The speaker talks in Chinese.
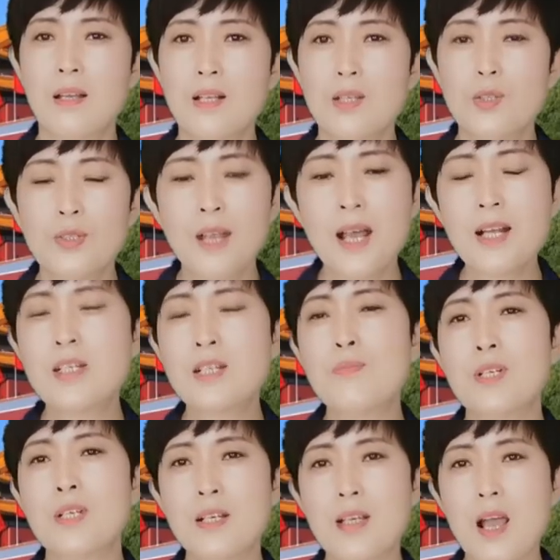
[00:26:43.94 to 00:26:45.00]
就是他是
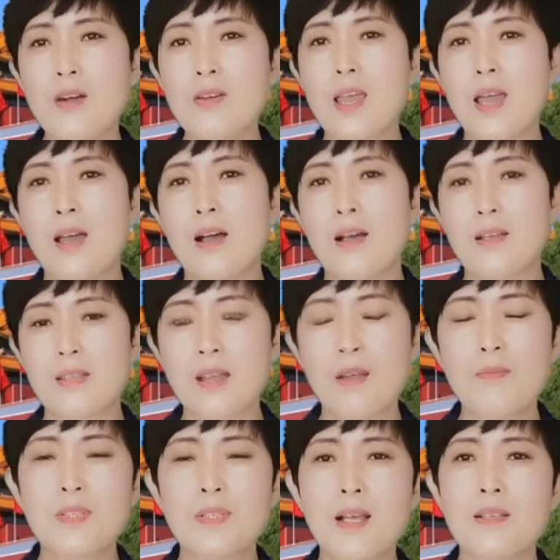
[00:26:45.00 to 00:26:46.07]
不是谣言哈，
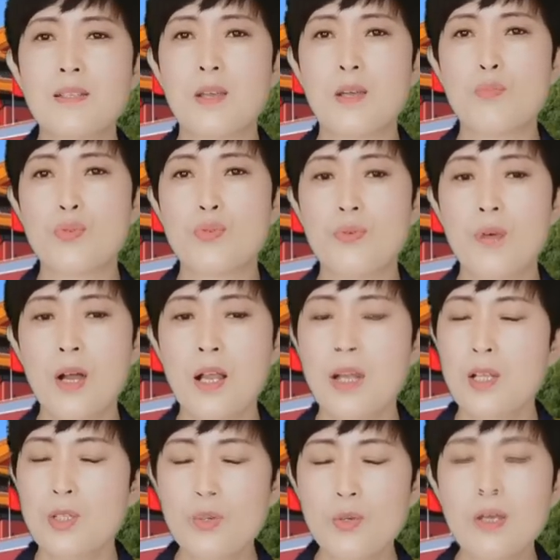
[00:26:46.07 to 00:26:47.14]
咱们暂且不说，
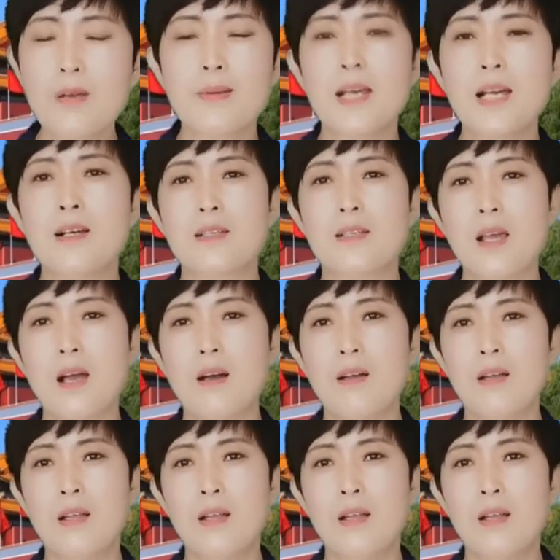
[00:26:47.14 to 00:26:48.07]
就特别可笑。